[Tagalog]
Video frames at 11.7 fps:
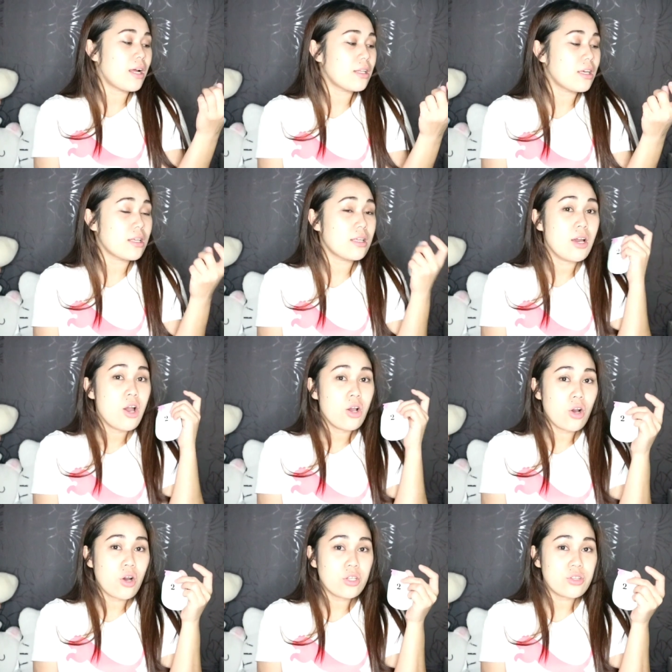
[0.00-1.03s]

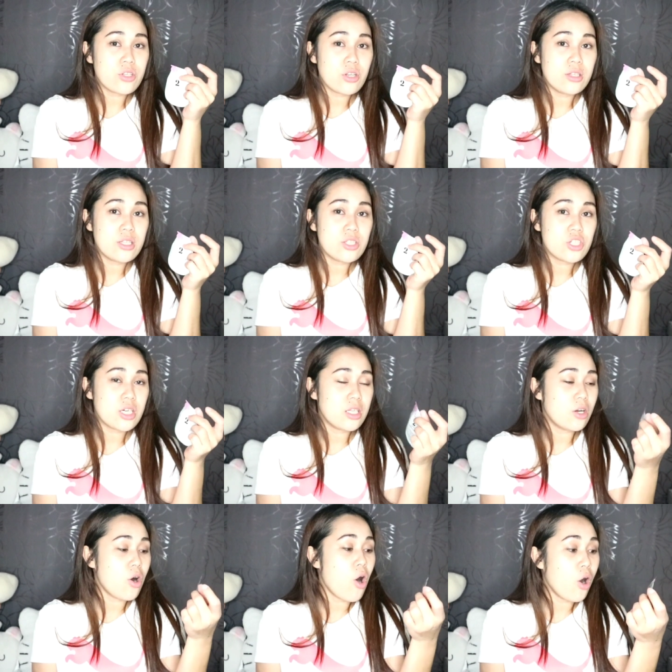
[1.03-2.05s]
nagko-control din siya ng
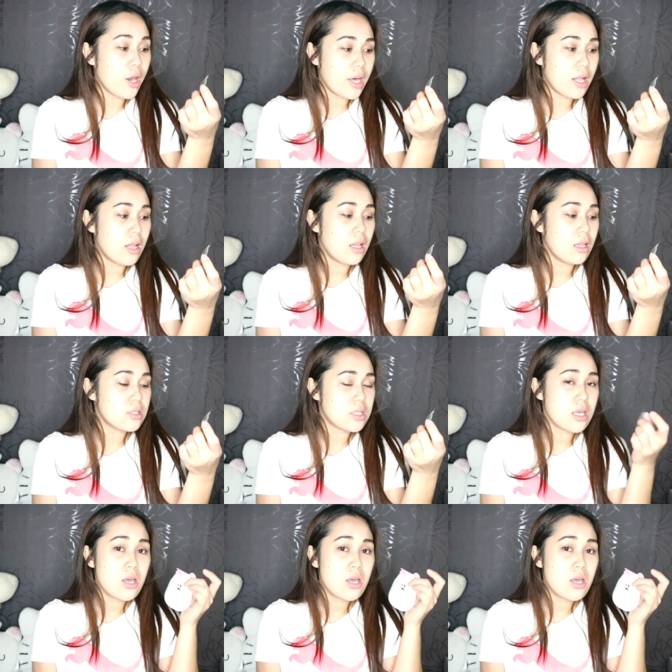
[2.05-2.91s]
oils.